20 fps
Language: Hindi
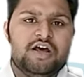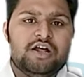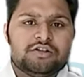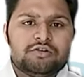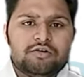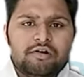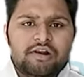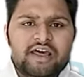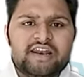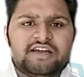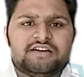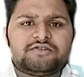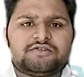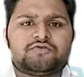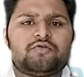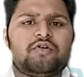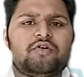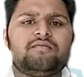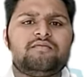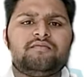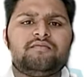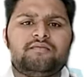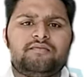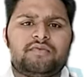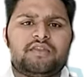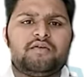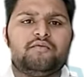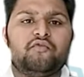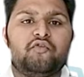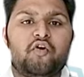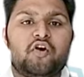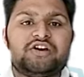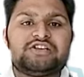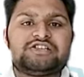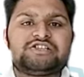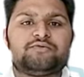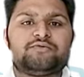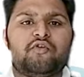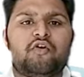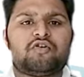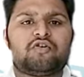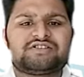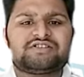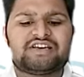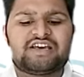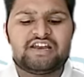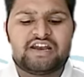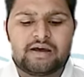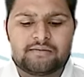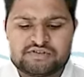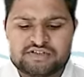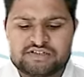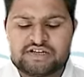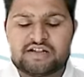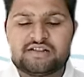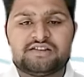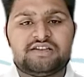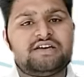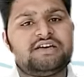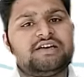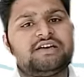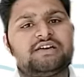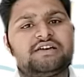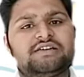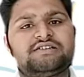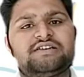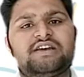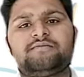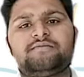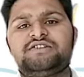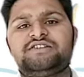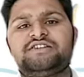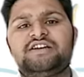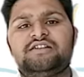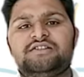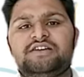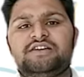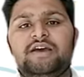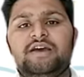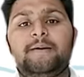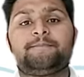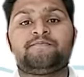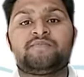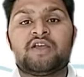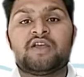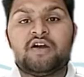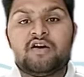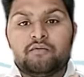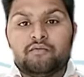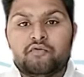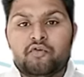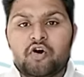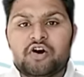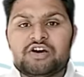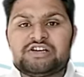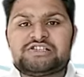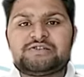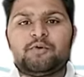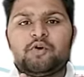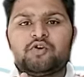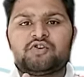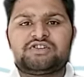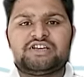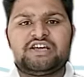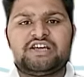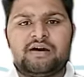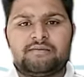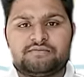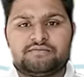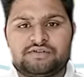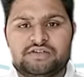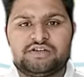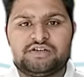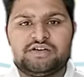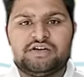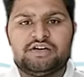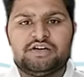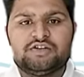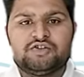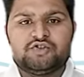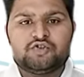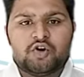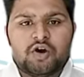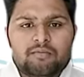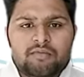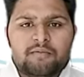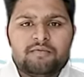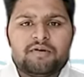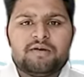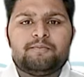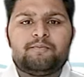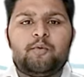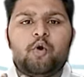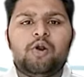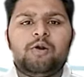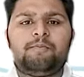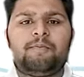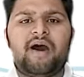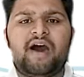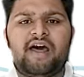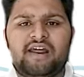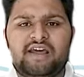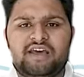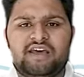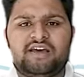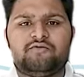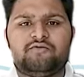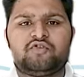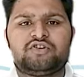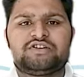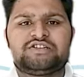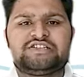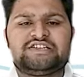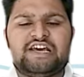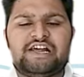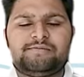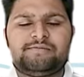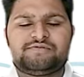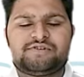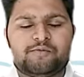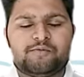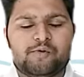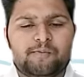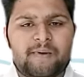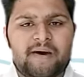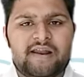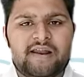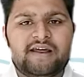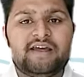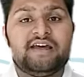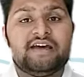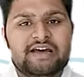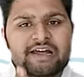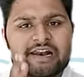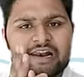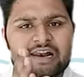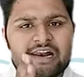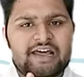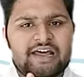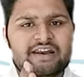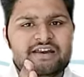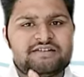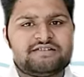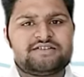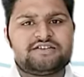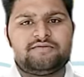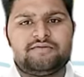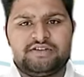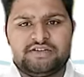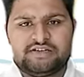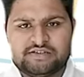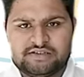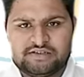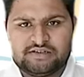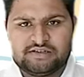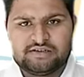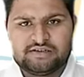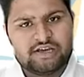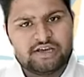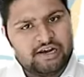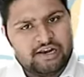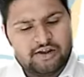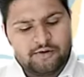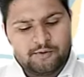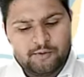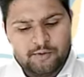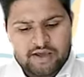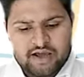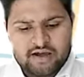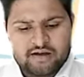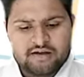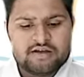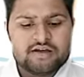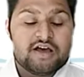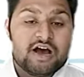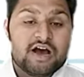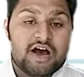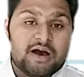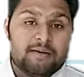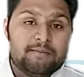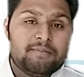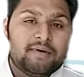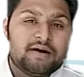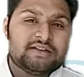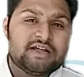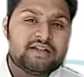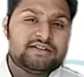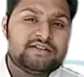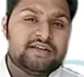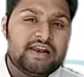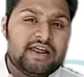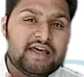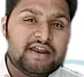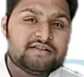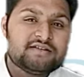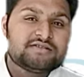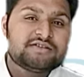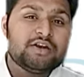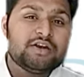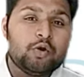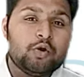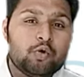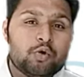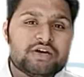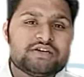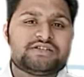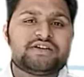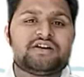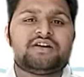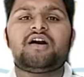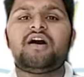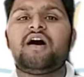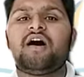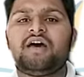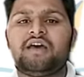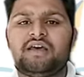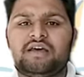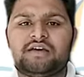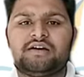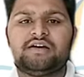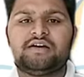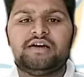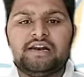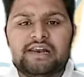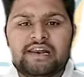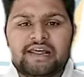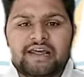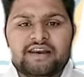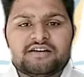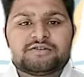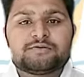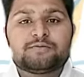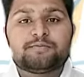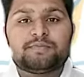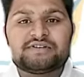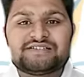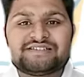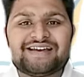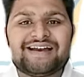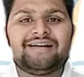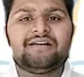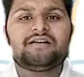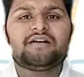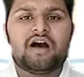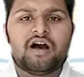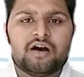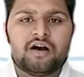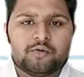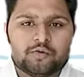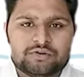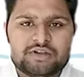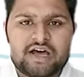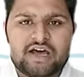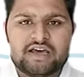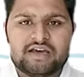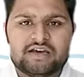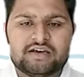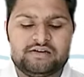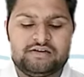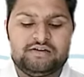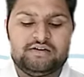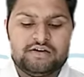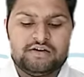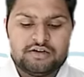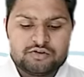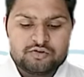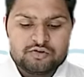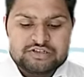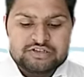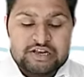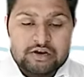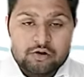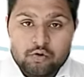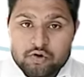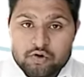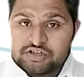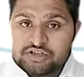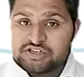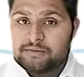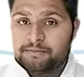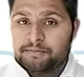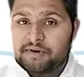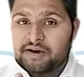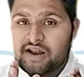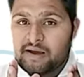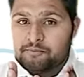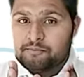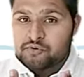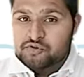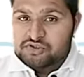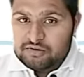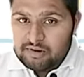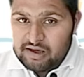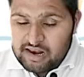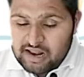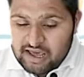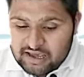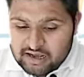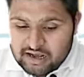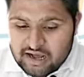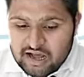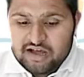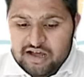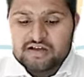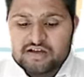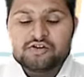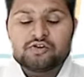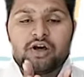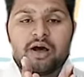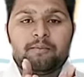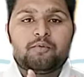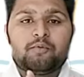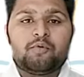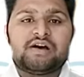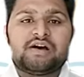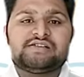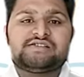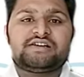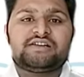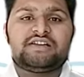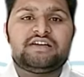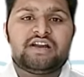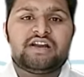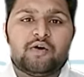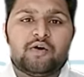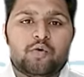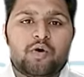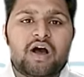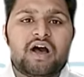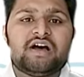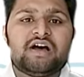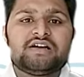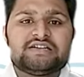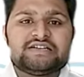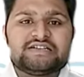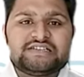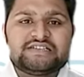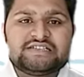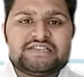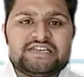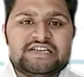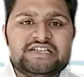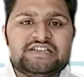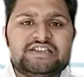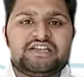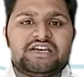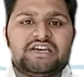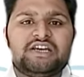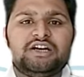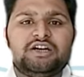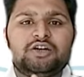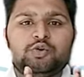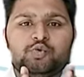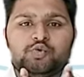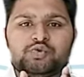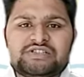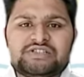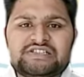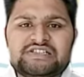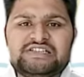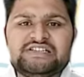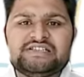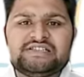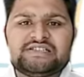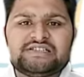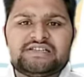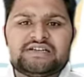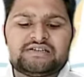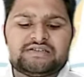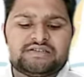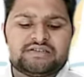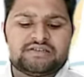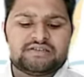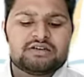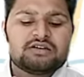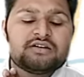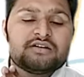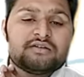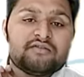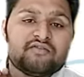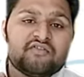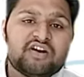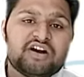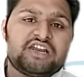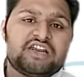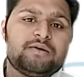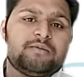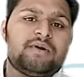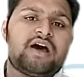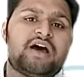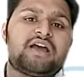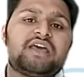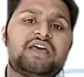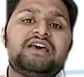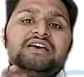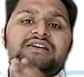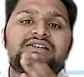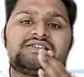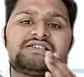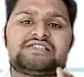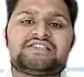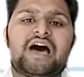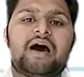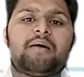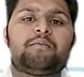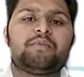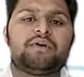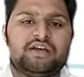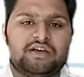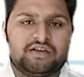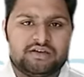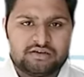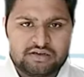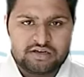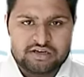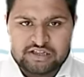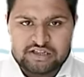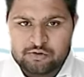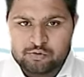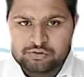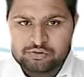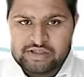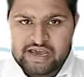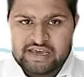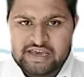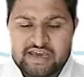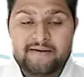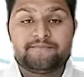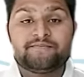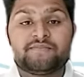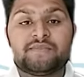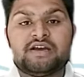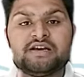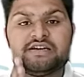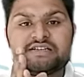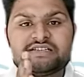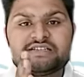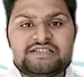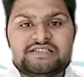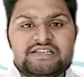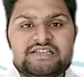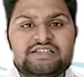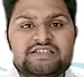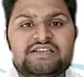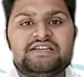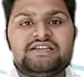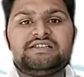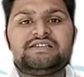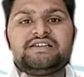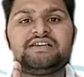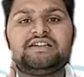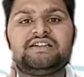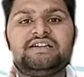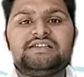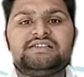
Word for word: तो लेरिंग्स को हम वॉइस वॉक्स के नाम से जानते हैं किस नाम से जानते हैं वॉइस वॉक्स के नाम से जो हम अभी बोल पा रहे हैं वो किसकी हेल्प से बोल पा रहे हैं लेरिंग्स की वजह से क्लियर हो गया अब बात आती है लेरिंग्स की लोकेशन कहाँ है लेरिंग्स प्रेजेंट कहाँ होता है तो इसकी लोकेशन पर अगर आपको सवाल आएगा तो आपको आंसर देना होगा C3 थ्री टू सी सिक्स वर्टिब्रा के सामने किधर होता है ये C3 से